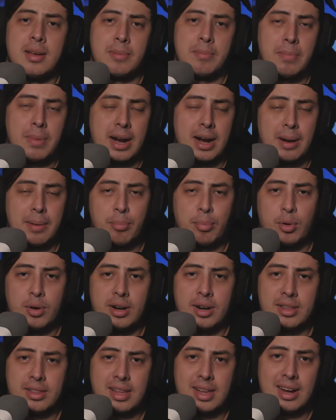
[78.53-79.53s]
van a
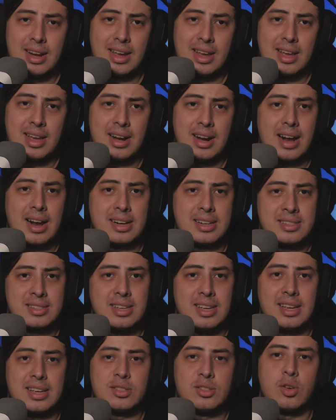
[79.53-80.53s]
poder tener
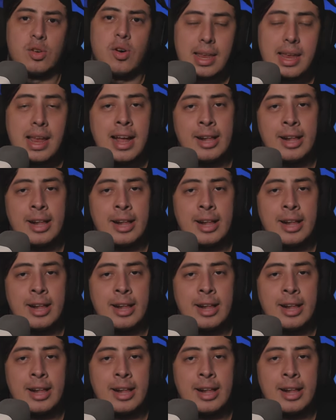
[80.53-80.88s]
acceso